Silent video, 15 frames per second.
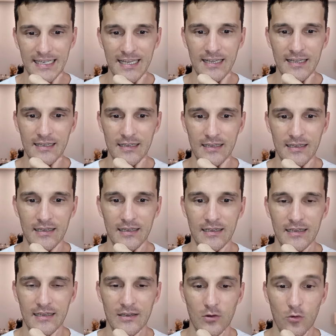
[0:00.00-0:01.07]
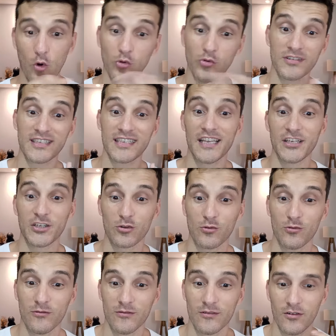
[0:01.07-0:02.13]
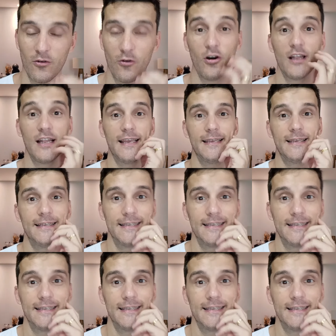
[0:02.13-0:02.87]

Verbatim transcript: né? Ou no cesto. Olha,